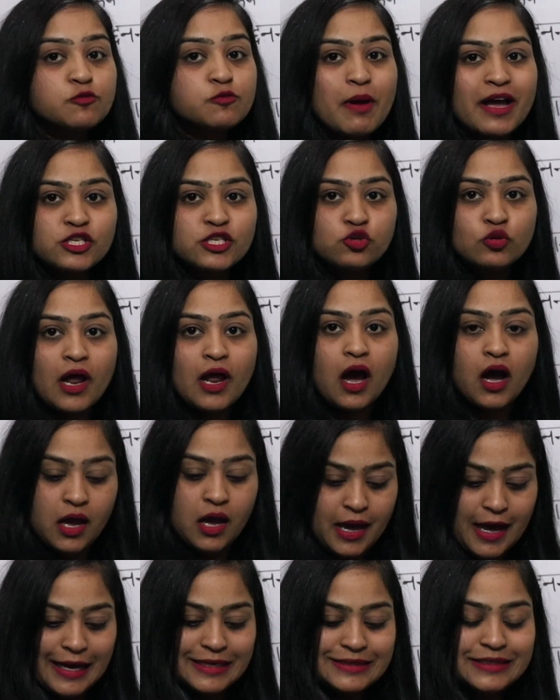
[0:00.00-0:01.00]
स्पैचुला
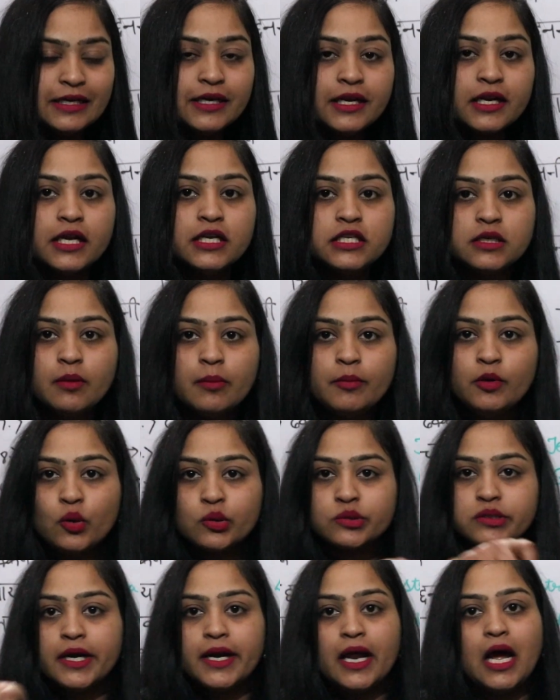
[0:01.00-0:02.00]
ऐसे करके जब हम
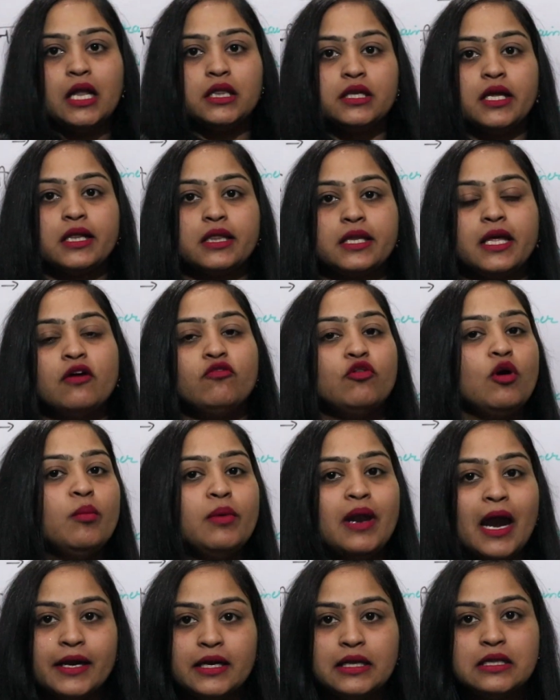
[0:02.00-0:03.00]
डोसा डाल देते हैं वो हम
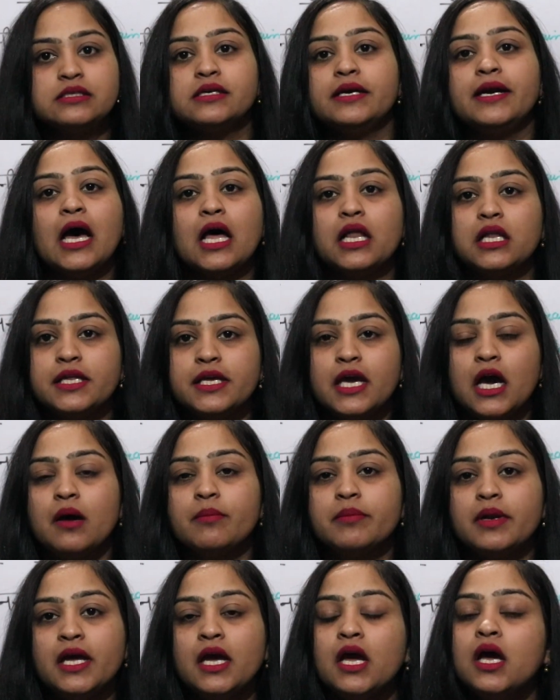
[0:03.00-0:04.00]
लैडल से डाल दिया
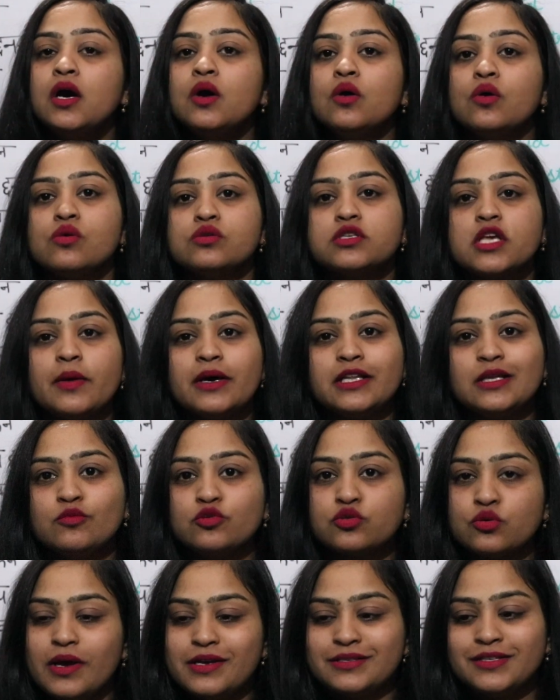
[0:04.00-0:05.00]
हमने उसके बाद हम
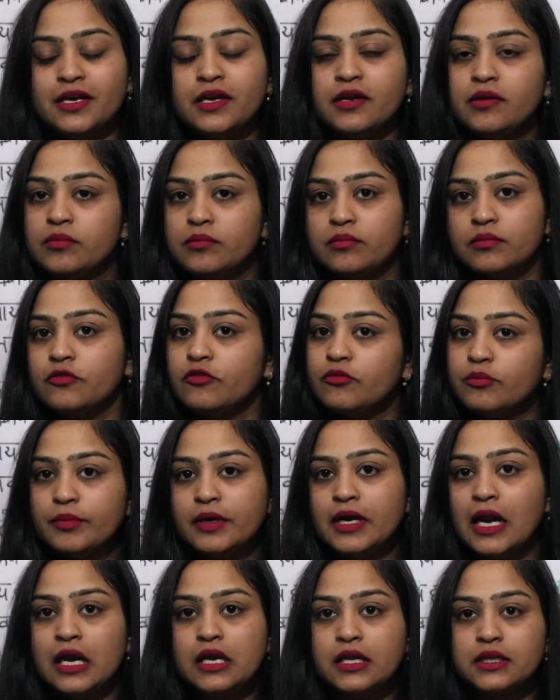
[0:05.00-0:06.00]
उसको ऐसे
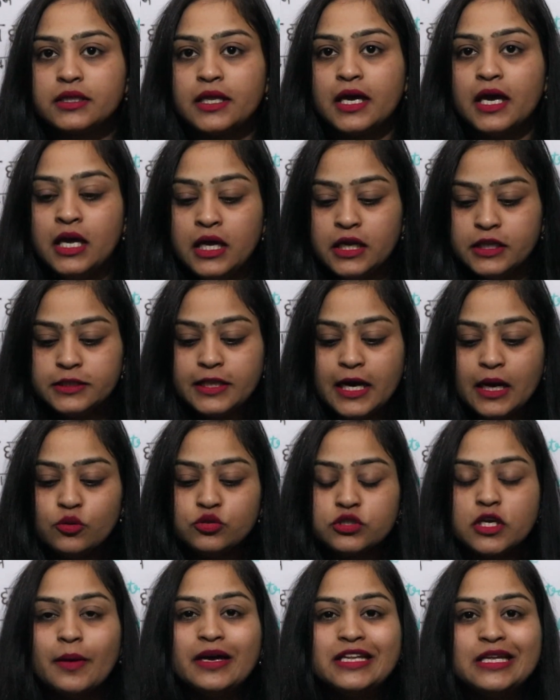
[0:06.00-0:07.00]
बना लेते हैं
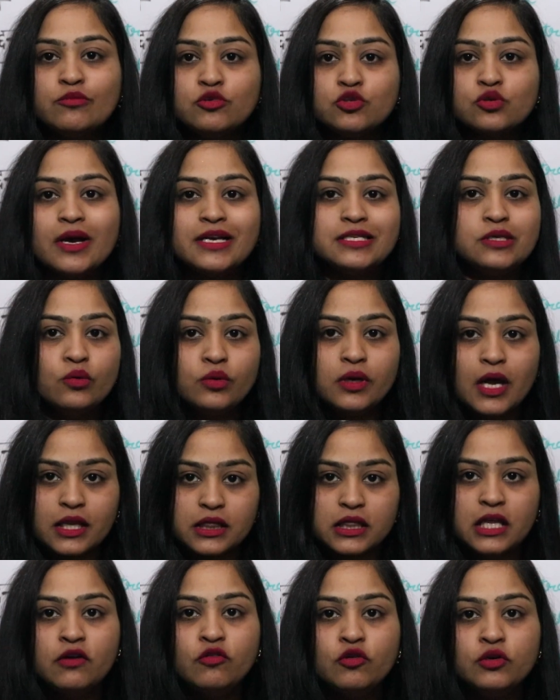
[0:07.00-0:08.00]
उसके बाद हम उसको ऐसे
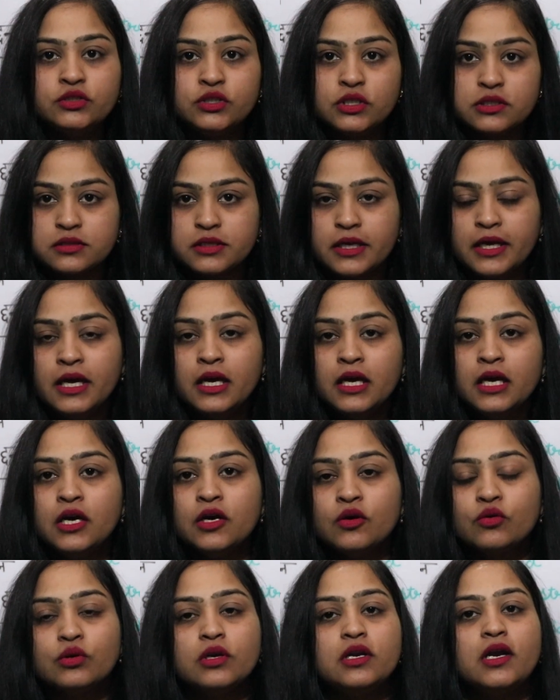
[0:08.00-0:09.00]
उठाते हैं वो जिससे
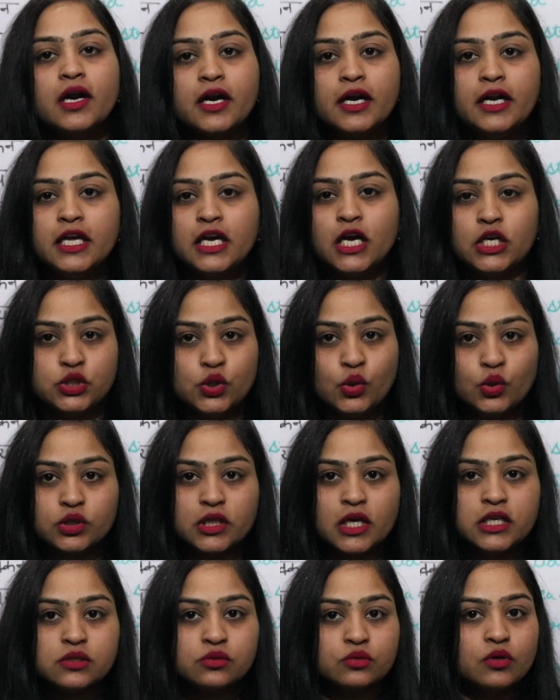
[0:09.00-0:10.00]
लकड़ी का जो
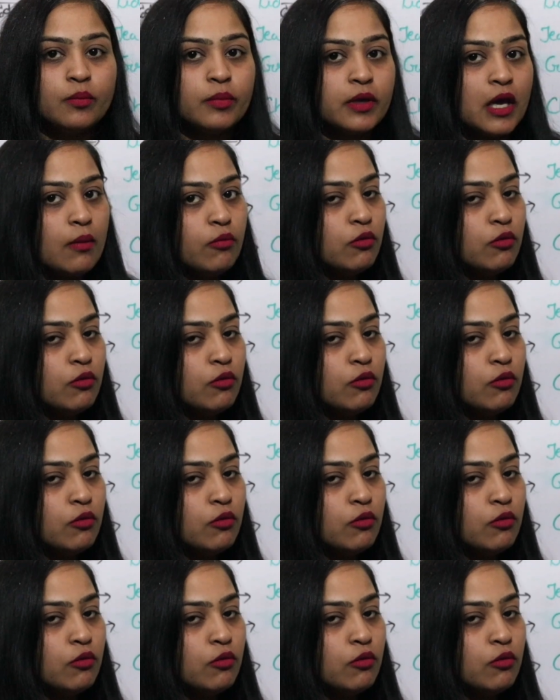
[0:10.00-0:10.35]
होता है जिसको हम क्या